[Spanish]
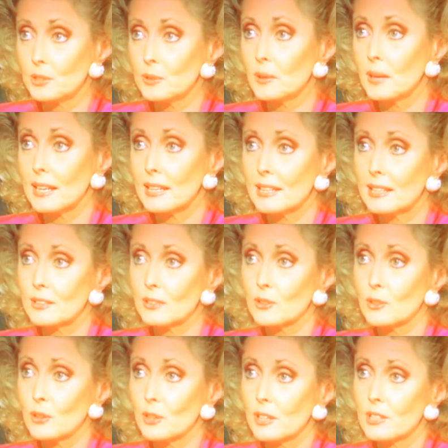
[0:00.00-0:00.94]
¿Habéis
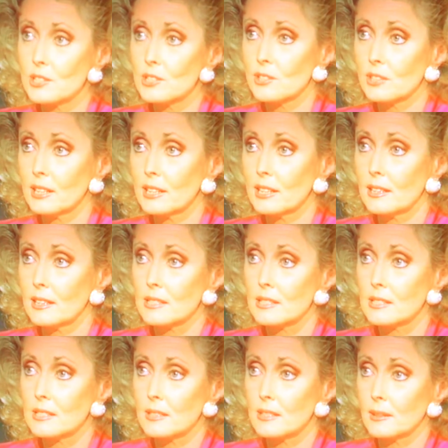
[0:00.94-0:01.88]
planeado, Iden y
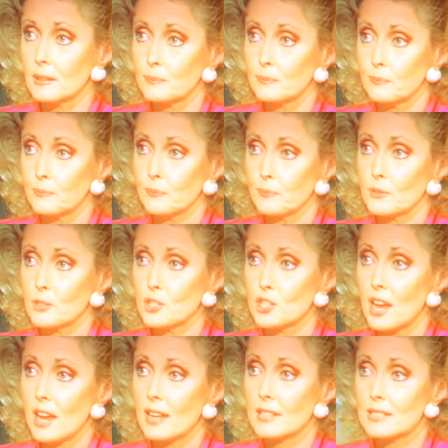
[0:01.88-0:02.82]
tú, esta
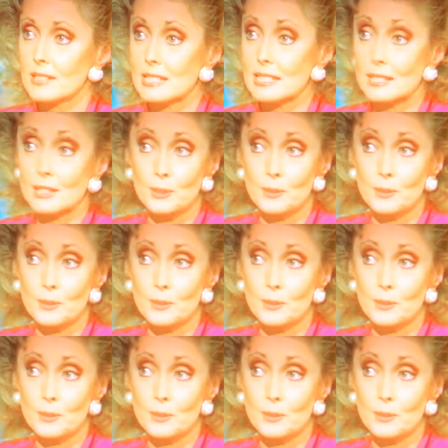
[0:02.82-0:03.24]
cena